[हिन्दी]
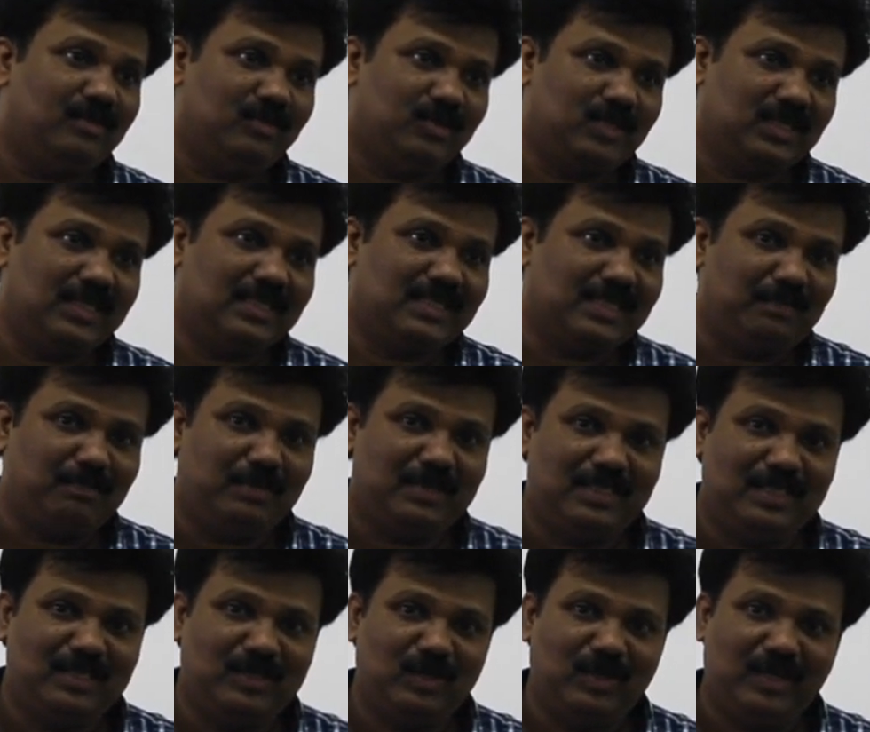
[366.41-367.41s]
उसका
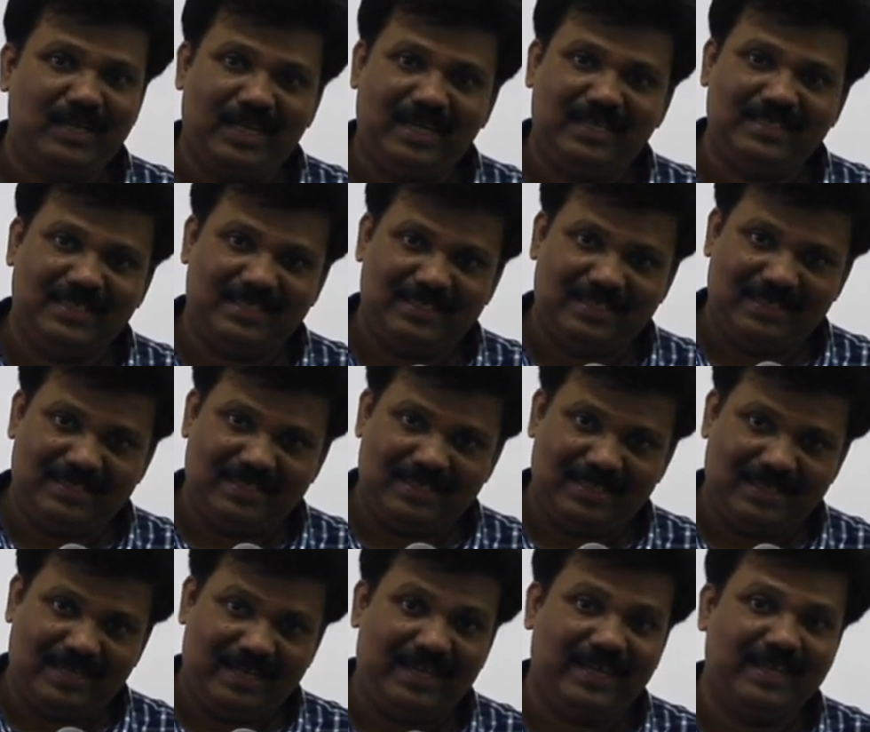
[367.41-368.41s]
संपत्ति को गिनाया जाता था
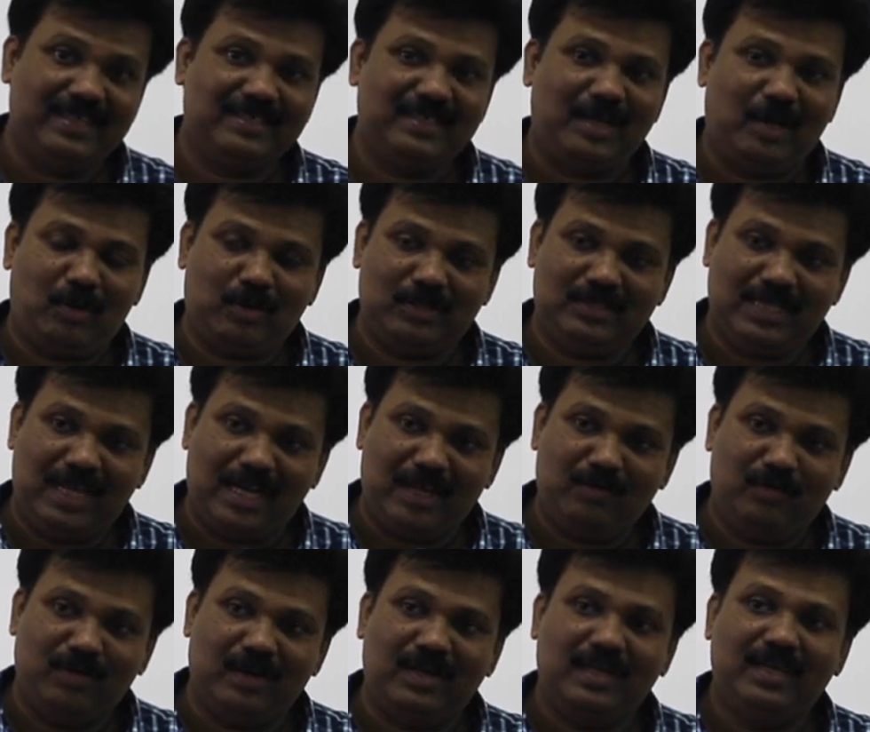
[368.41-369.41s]
खेत और
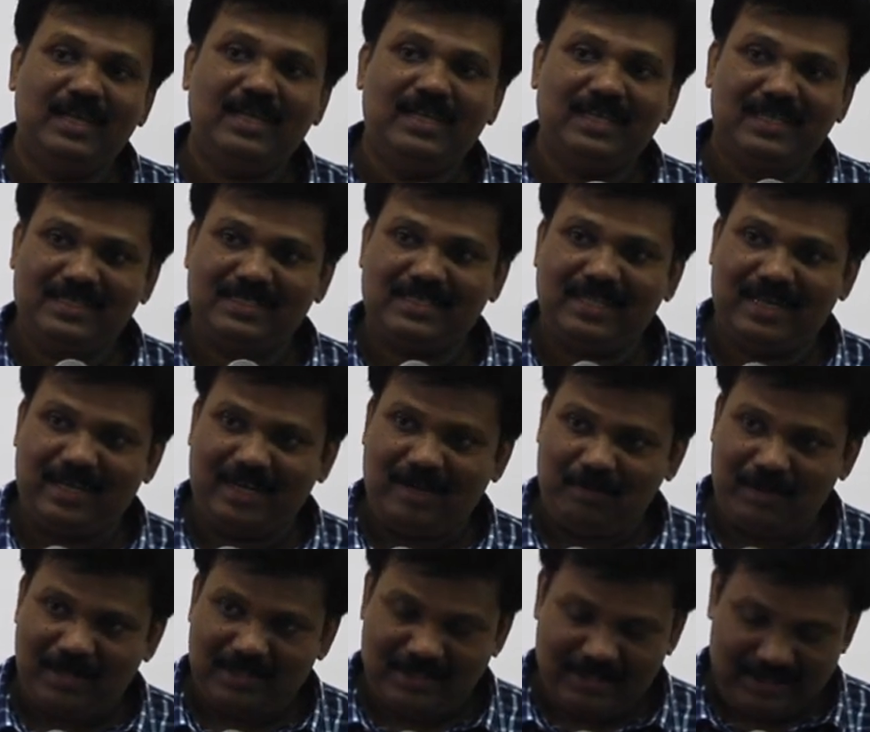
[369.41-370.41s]
जानवर इस तरह का
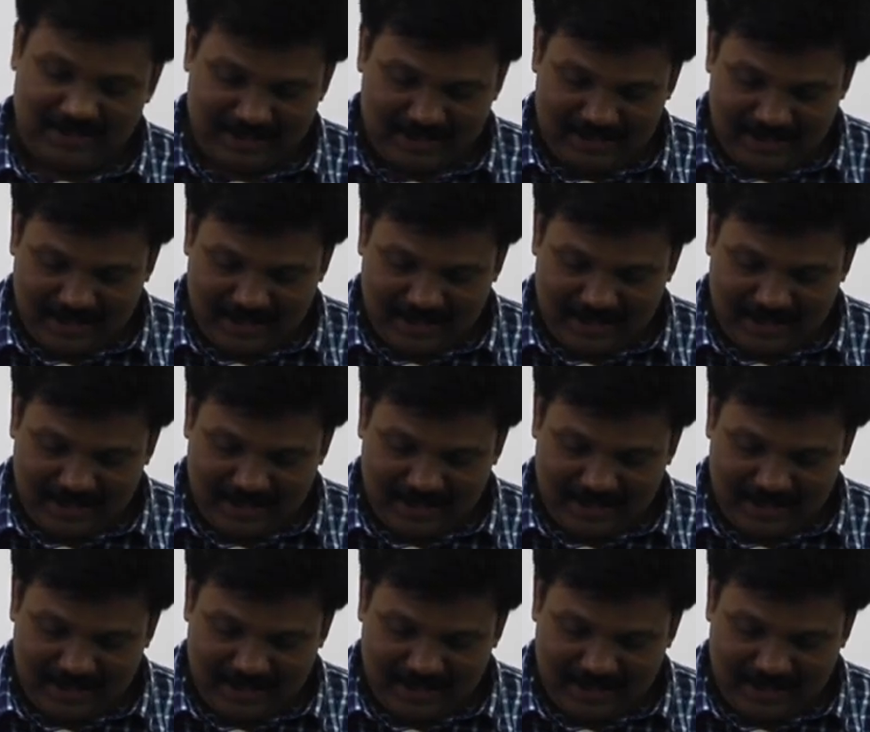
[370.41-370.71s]
बातें